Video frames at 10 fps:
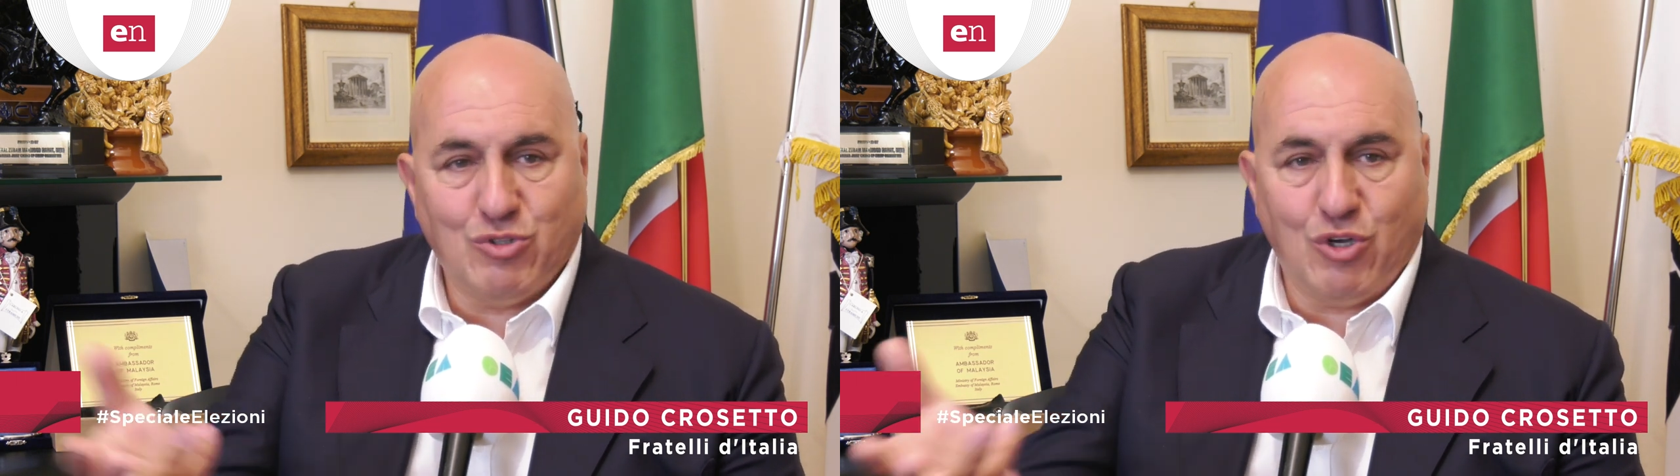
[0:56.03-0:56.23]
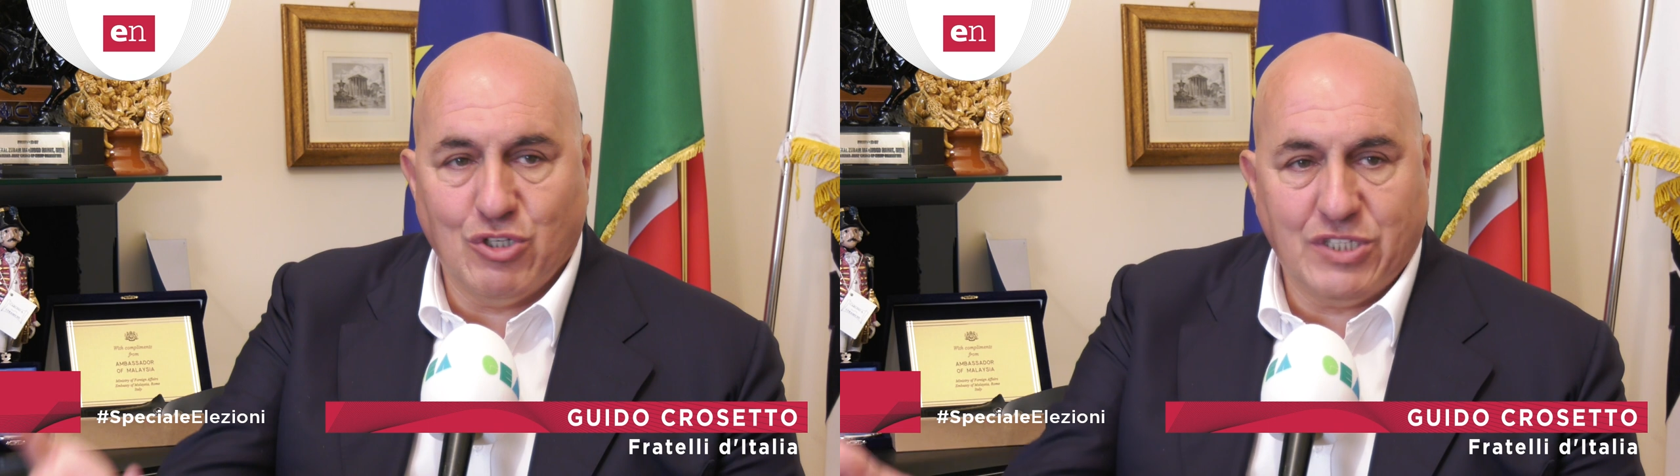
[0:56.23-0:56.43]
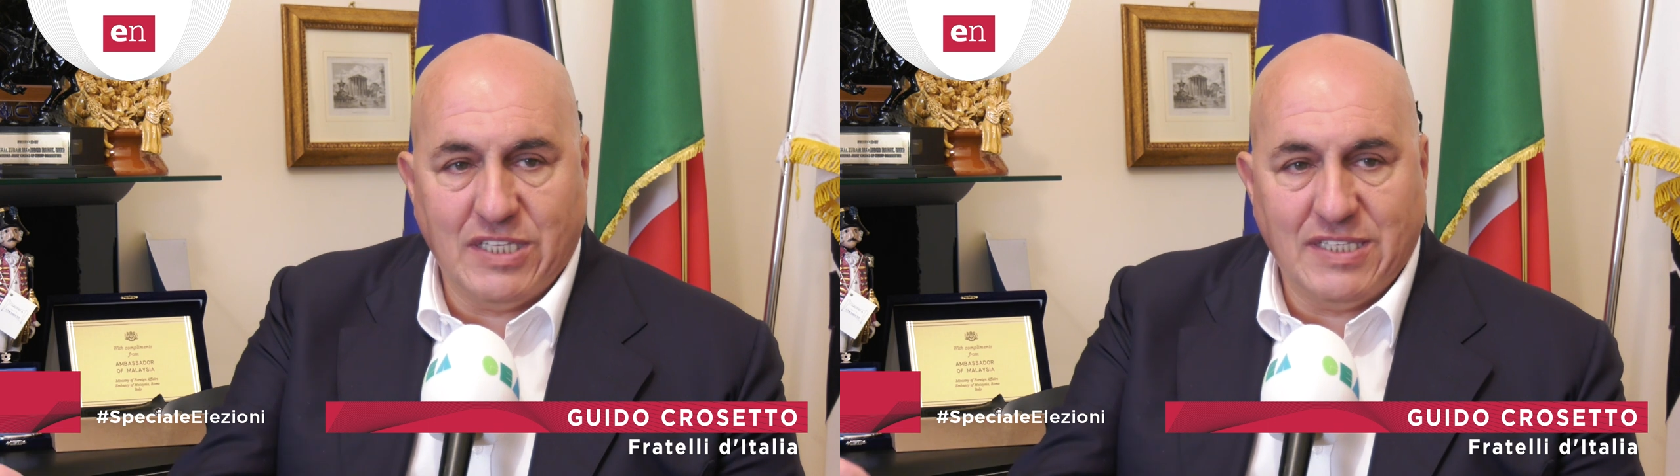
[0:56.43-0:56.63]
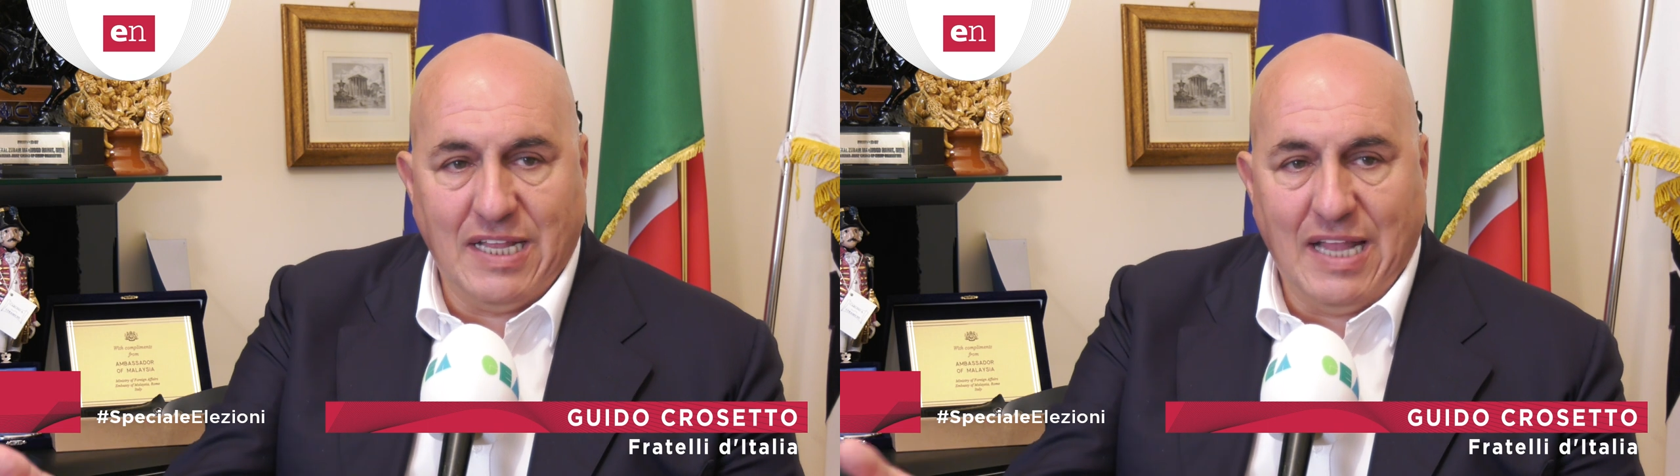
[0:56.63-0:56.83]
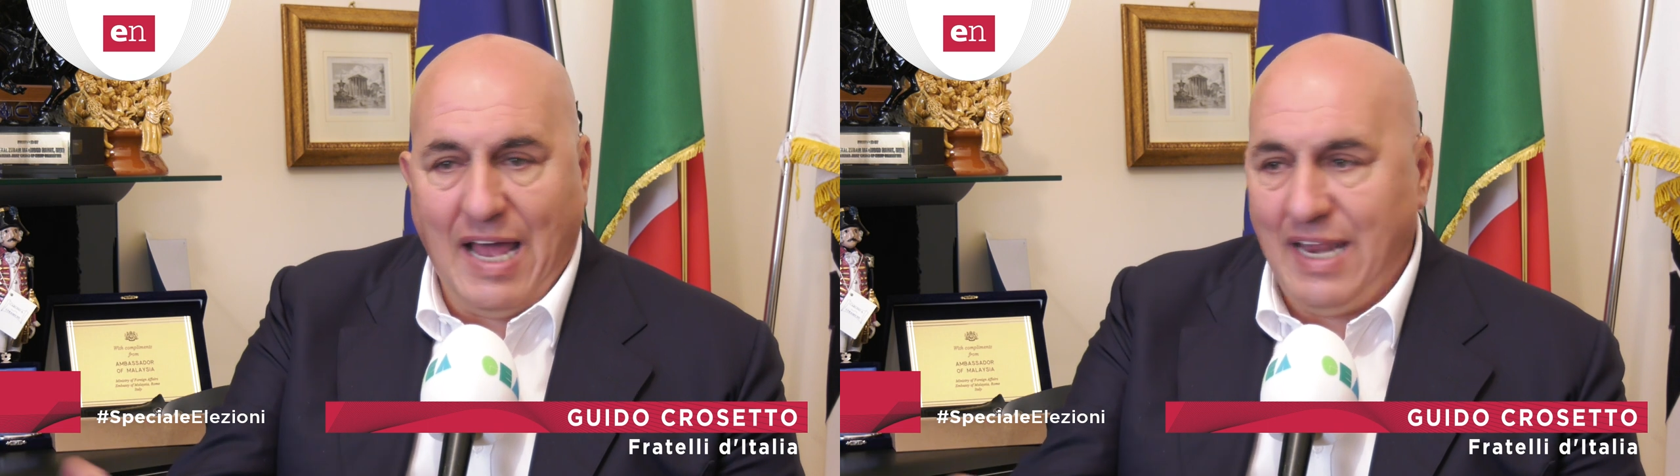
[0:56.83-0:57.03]
sui costi
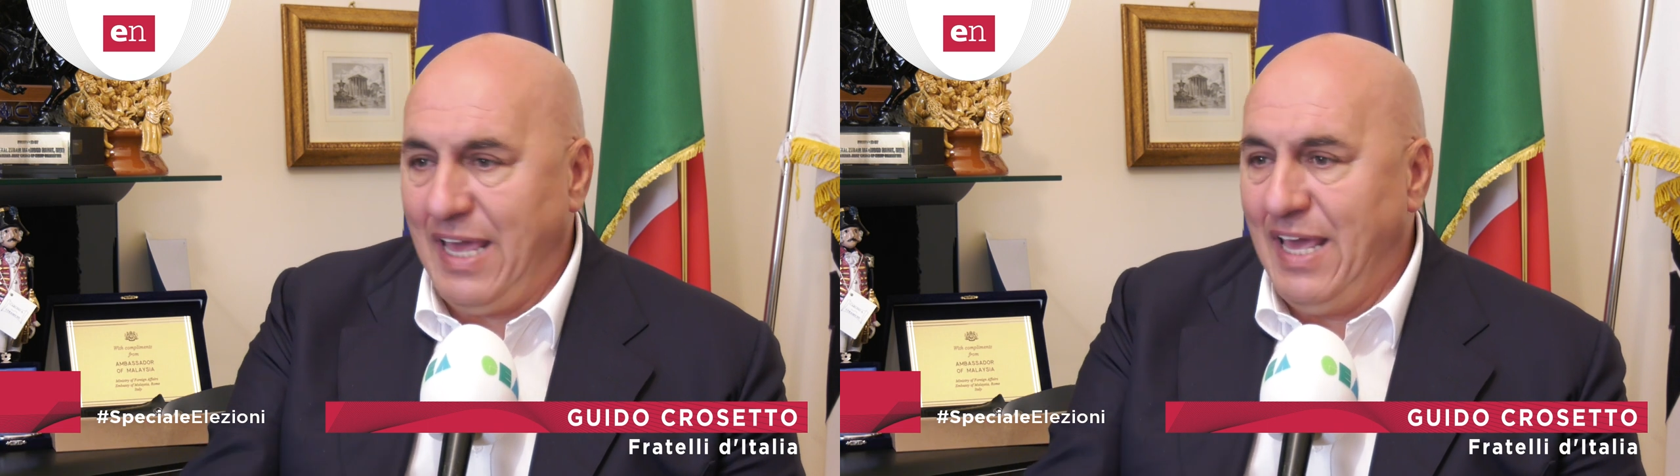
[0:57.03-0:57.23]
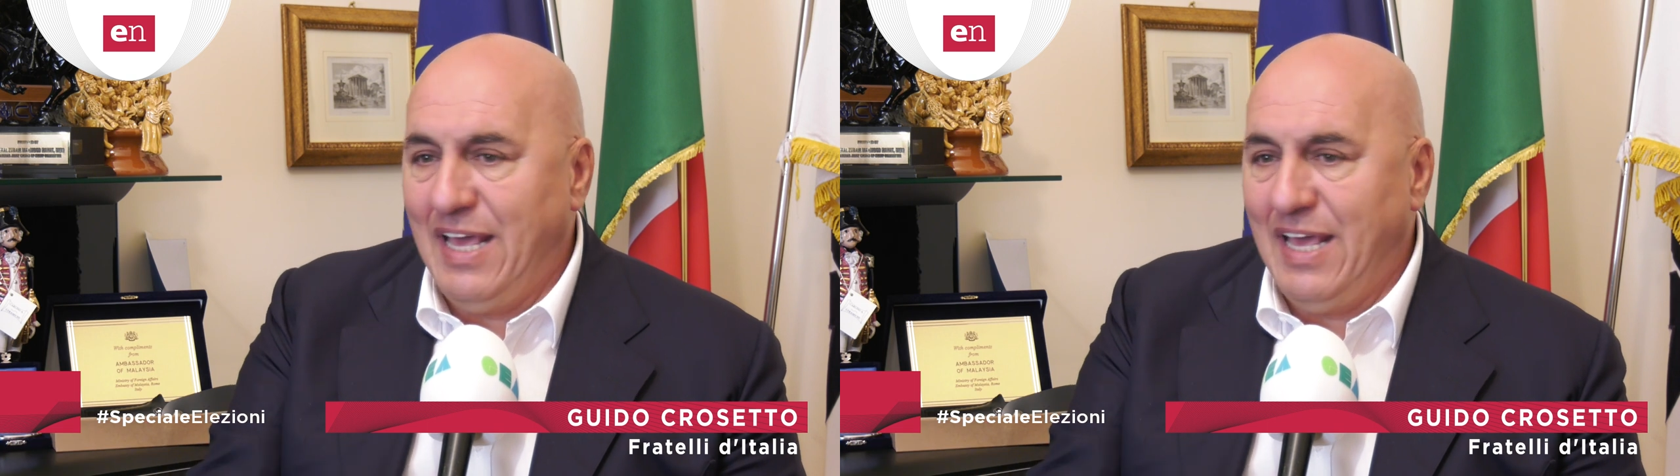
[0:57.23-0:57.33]
aziendali,